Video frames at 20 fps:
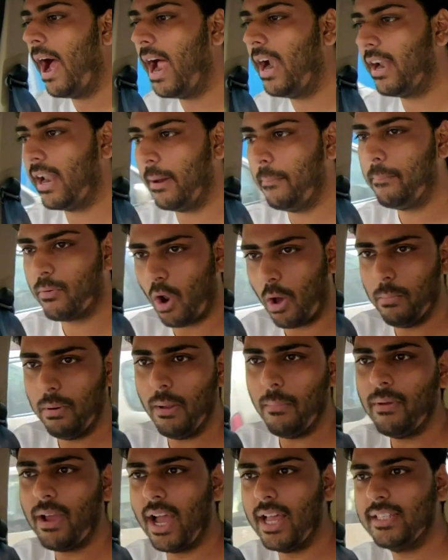एंड
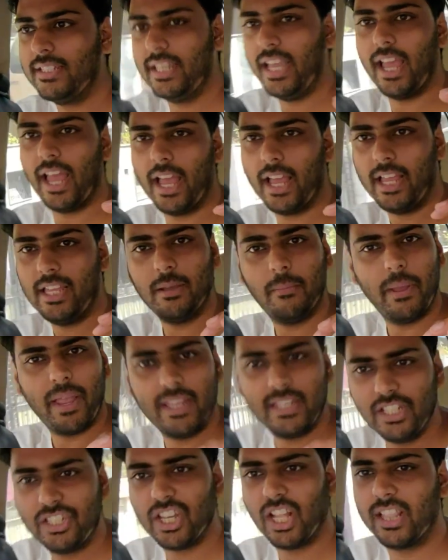प्रॉब्लम गाइज ये है कि जब
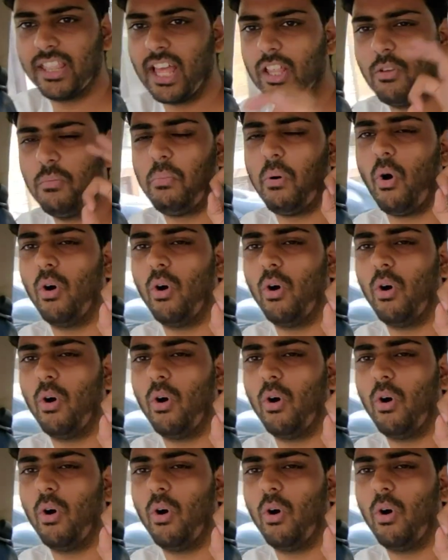एसी चलता है तो